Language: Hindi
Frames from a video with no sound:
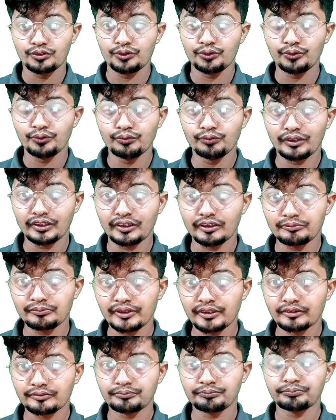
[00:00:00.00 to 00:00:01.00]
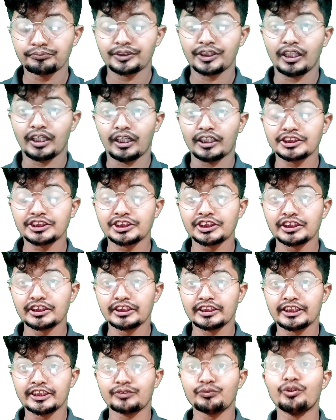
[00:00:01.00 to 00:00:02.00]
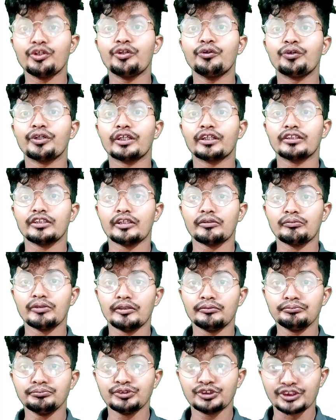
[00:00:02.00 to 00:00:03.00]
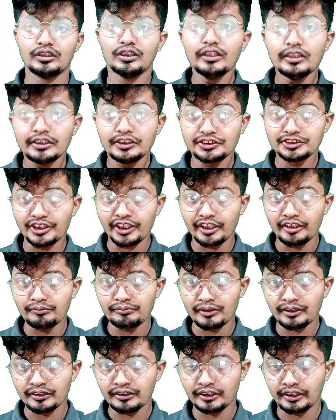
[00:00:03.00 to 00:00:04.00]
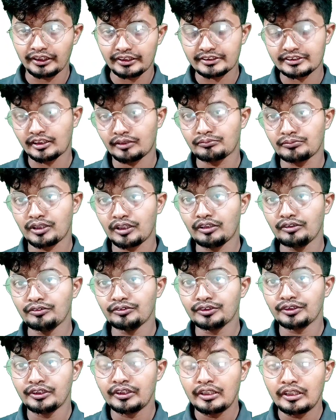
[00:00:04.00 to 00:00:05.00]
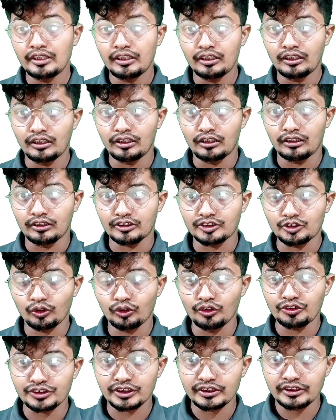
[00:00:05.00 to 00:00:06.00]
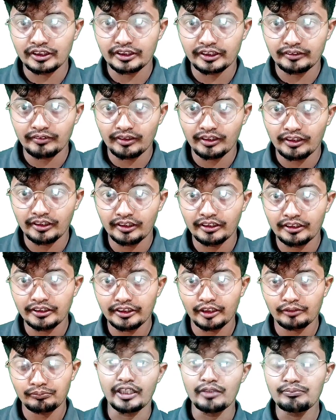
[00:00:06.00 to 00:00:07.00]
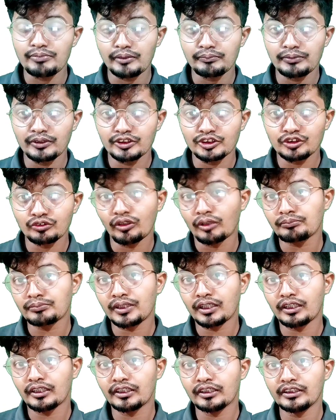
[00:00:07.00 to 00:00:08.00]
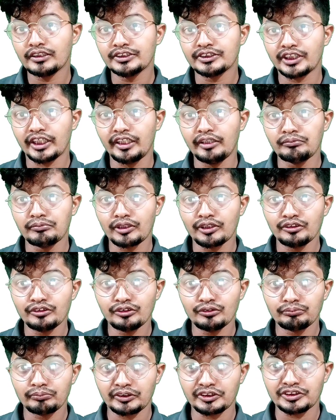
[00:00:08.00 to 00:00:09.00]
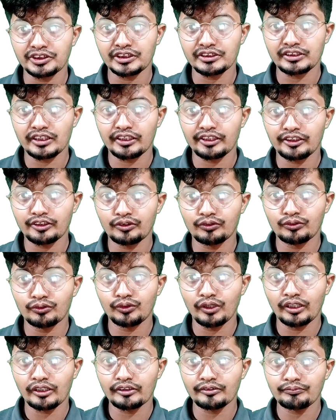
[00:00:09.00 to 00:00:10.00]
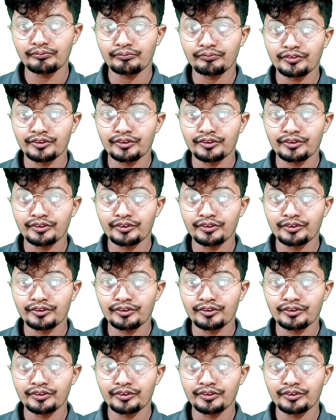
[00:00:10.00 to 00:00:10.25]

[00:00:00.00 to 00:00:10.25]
तो वेलकम यार आज इस वीडियो के अंदर में हम जेई मेन एग्ज़ाम का सॉल्यूशन देखने वाले हैं कि ये पेपर जो आपका है जेई मेन 25 तारीख को हुआ है